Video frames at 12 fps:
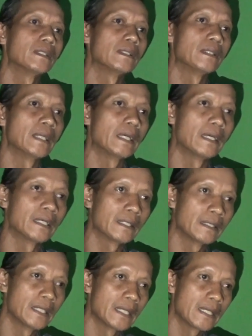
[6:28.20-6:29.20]
Nah,
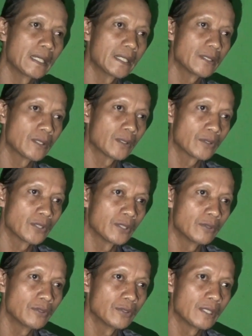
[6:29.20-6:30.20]
akhirnya Cokrojoyo
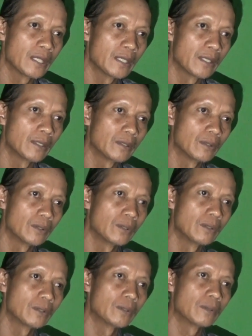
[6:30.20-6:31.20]
itu juga
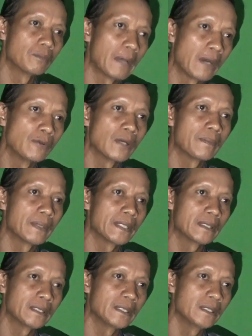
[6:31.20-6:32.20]
mau apa
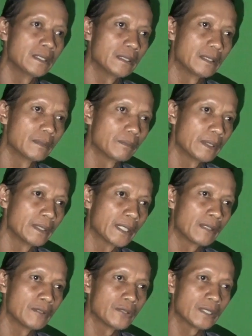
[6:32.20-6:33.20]
yang
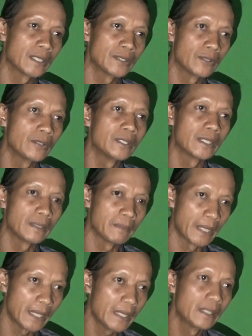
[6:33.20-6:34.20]
diperintahkan oleh Sunan Kalijogo
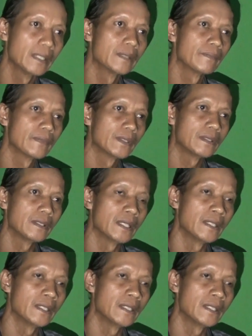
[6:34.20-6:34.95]
diterima dan